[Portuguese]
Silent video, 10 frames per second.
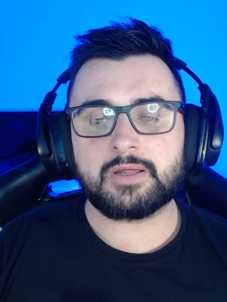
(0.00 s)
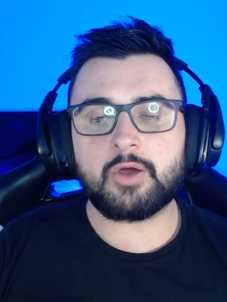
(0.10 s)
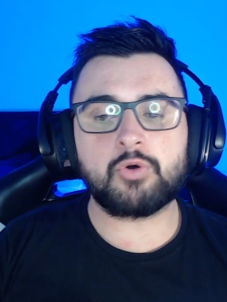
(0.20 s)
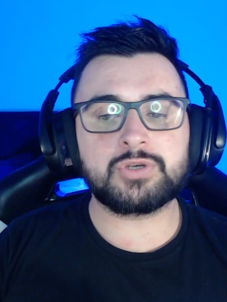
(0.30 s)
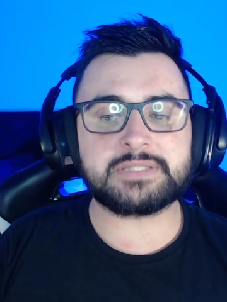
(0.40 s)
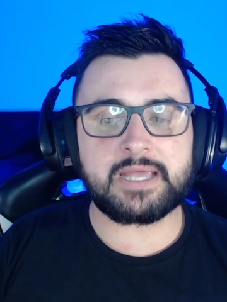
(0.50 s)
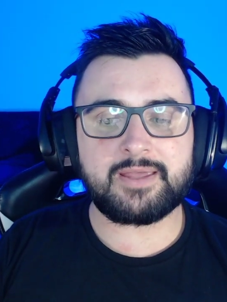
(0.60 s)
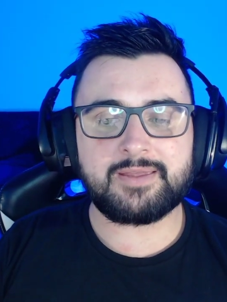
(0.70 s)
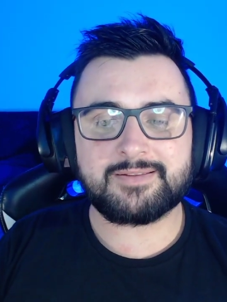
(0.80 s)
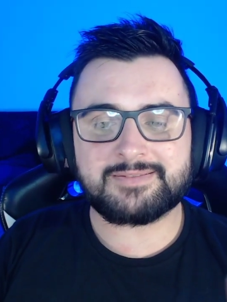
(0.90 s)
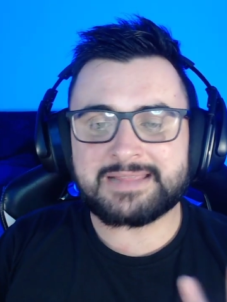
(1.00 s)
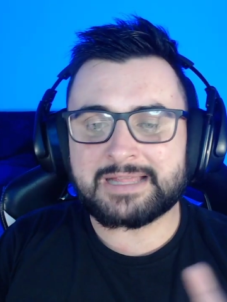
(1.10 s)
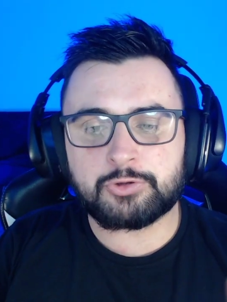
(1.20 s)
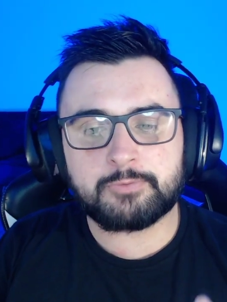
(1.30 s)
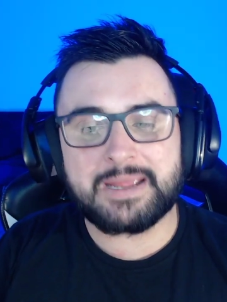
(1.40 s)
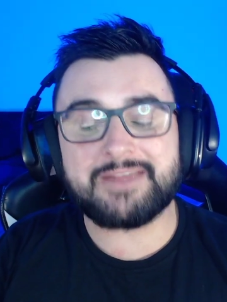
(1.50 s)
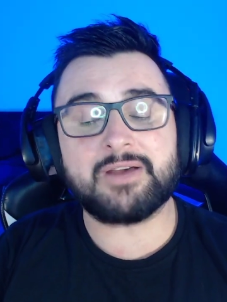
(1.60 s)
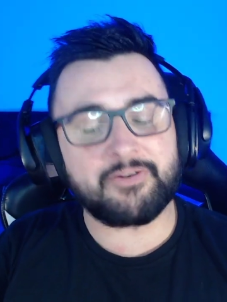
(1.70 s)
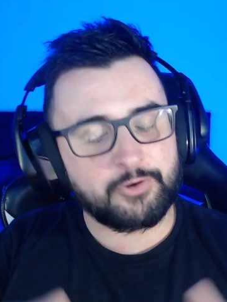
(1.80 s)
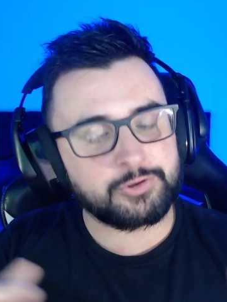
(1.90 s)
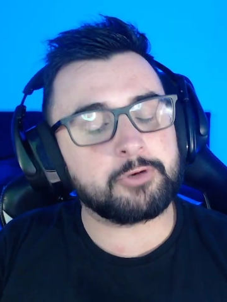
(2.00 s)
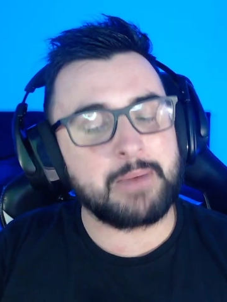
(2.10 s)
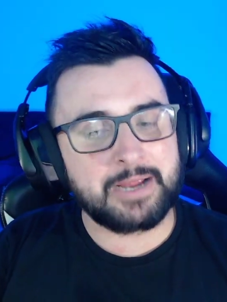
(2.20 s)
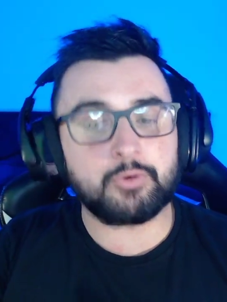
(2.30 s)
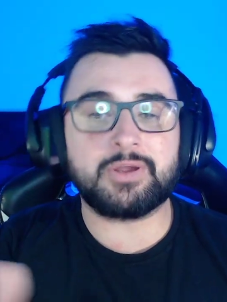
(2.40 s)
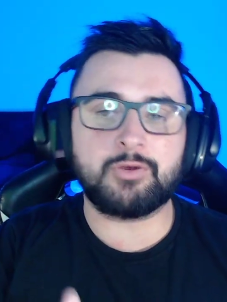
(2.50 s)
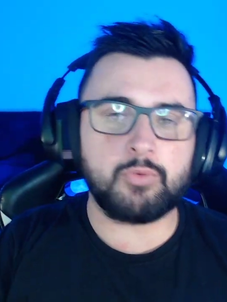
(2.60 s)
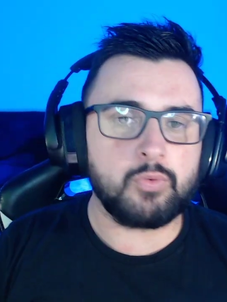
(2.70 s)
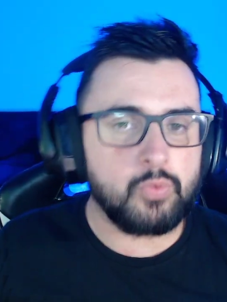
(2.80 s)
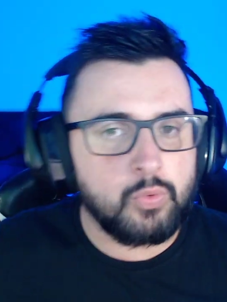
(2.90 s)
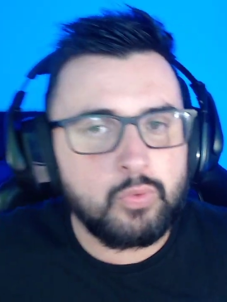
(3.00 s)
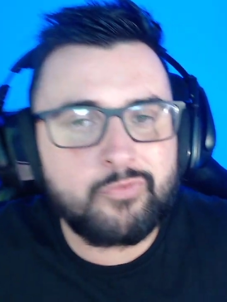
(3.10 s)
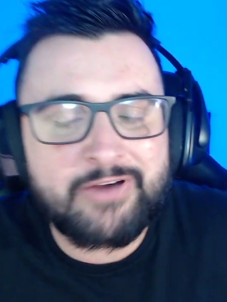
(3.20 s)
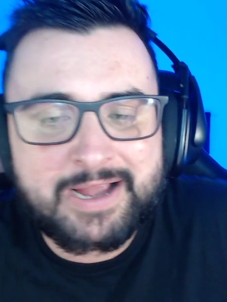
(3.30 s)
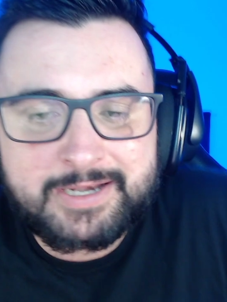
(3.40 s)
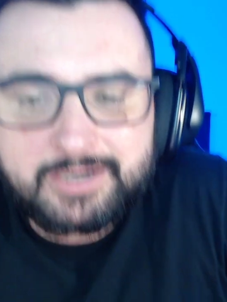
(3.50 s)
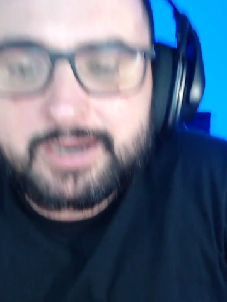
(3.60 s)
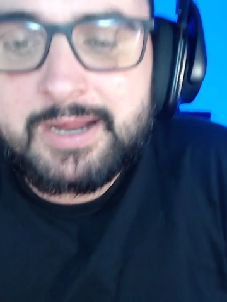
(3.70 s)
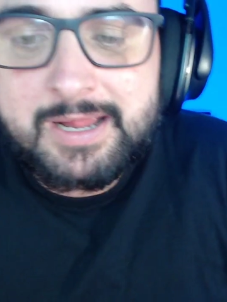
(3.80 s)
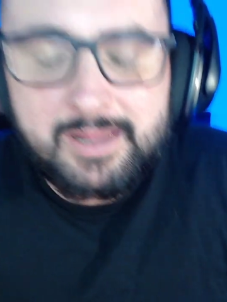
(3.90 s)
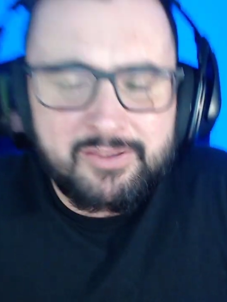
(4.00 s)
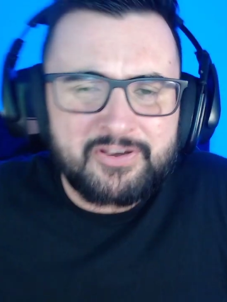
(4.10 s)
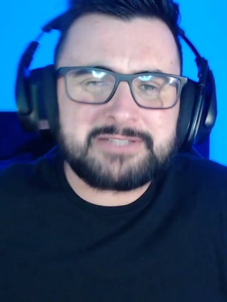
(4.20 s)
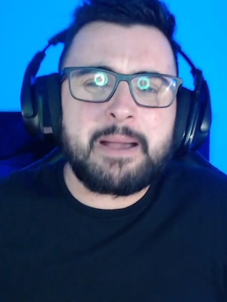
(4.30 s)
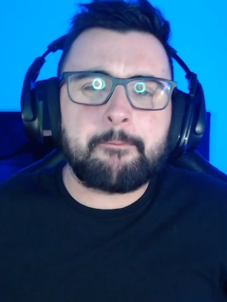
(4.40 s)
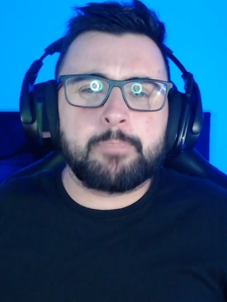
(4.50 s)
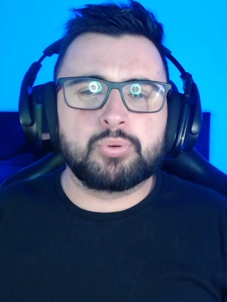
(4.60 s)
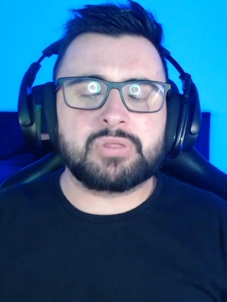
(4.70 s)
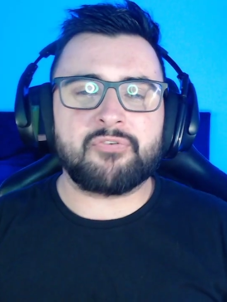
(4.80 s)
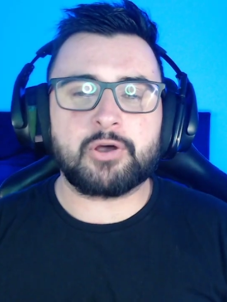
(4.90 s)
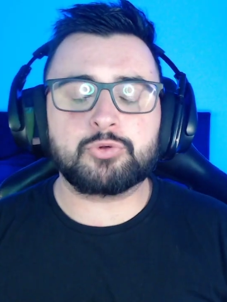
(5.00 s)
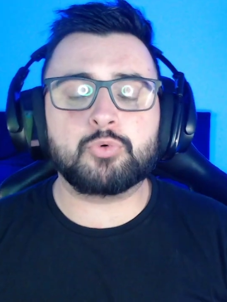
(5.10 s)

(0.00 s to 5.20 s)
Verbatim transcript: Eu gostei, tá tudo bem. Ah, faltando o Michael e o, o Fagner, que faz uma puta falta.